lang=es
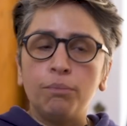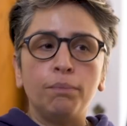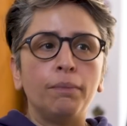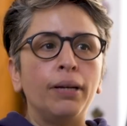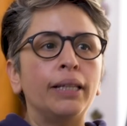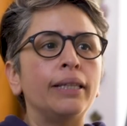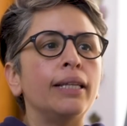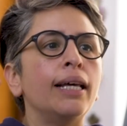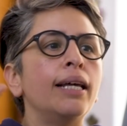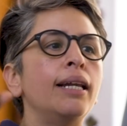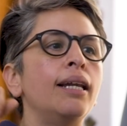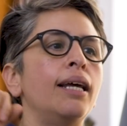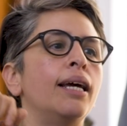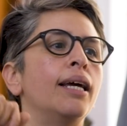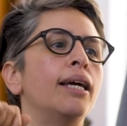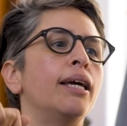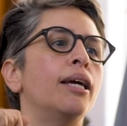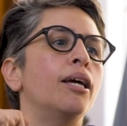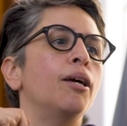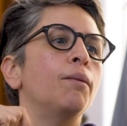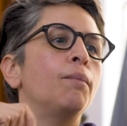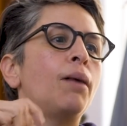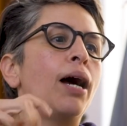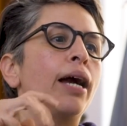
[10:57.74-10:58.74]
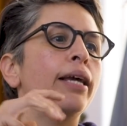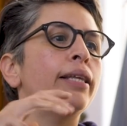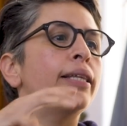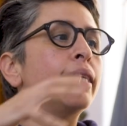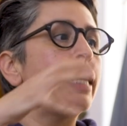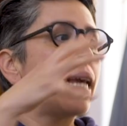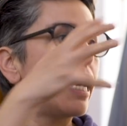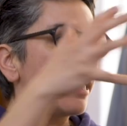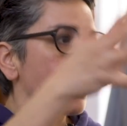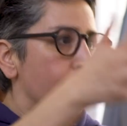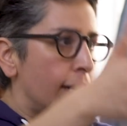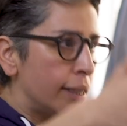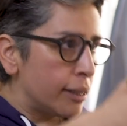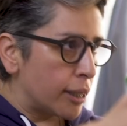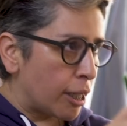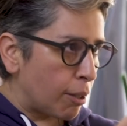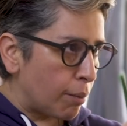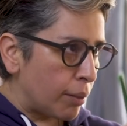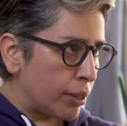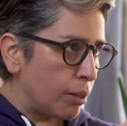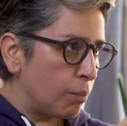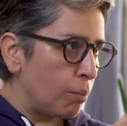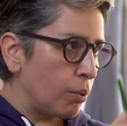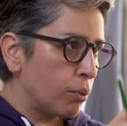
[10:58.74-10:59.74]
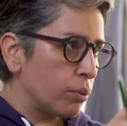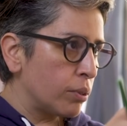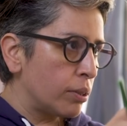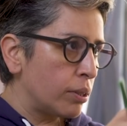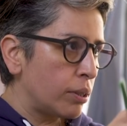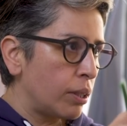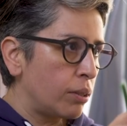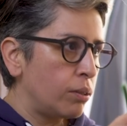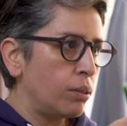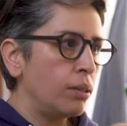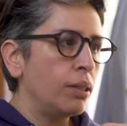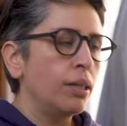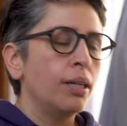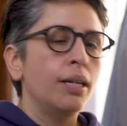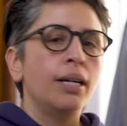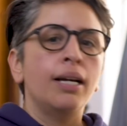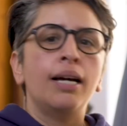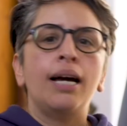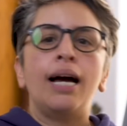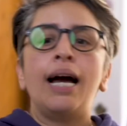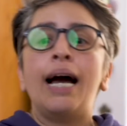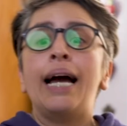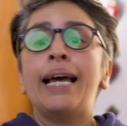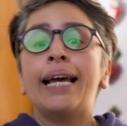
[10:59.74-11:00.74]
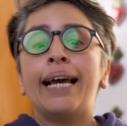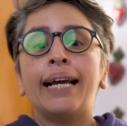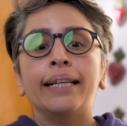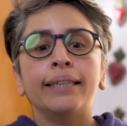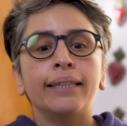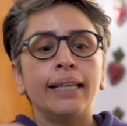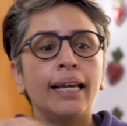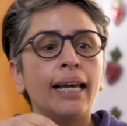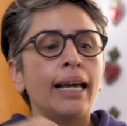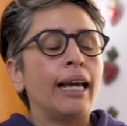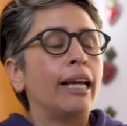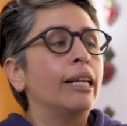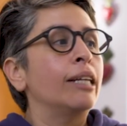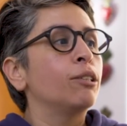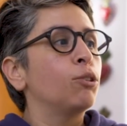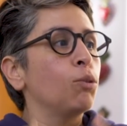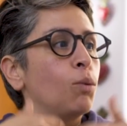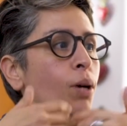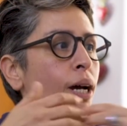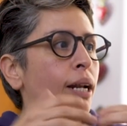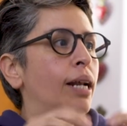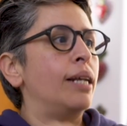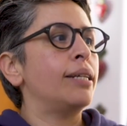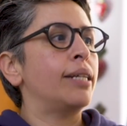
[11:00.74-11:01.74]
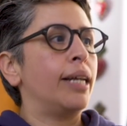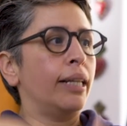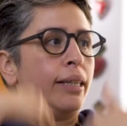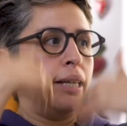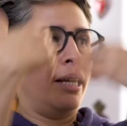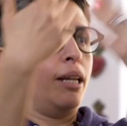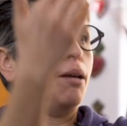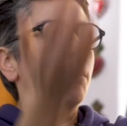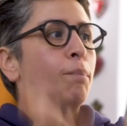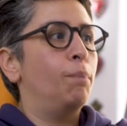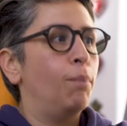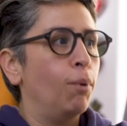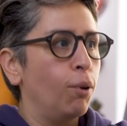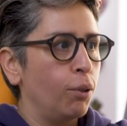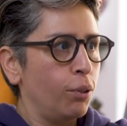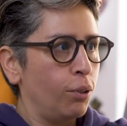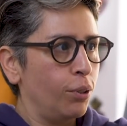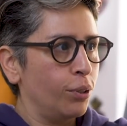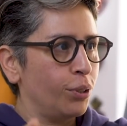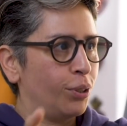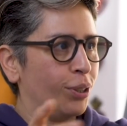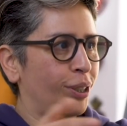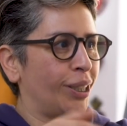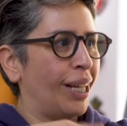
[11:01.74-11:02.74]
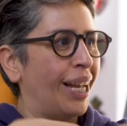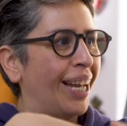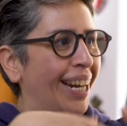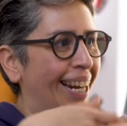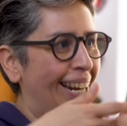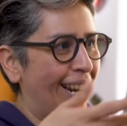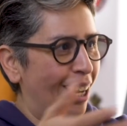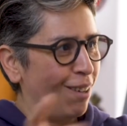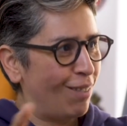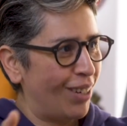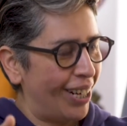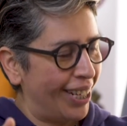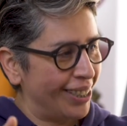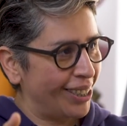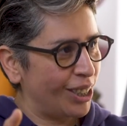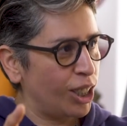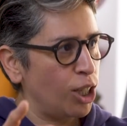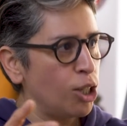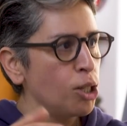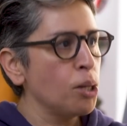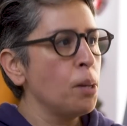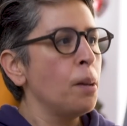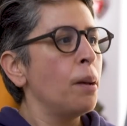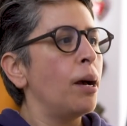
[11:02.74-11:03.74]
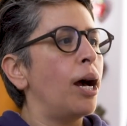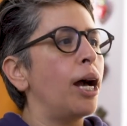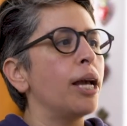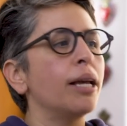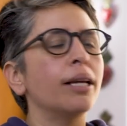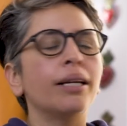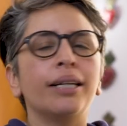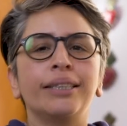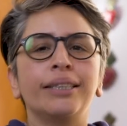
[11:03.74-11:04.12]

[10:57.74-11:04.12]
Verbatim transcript: venden, eh, hay tiendas que venden pollo rostizado. Hay gente en su garage que tiene pollos a la brasa. Hay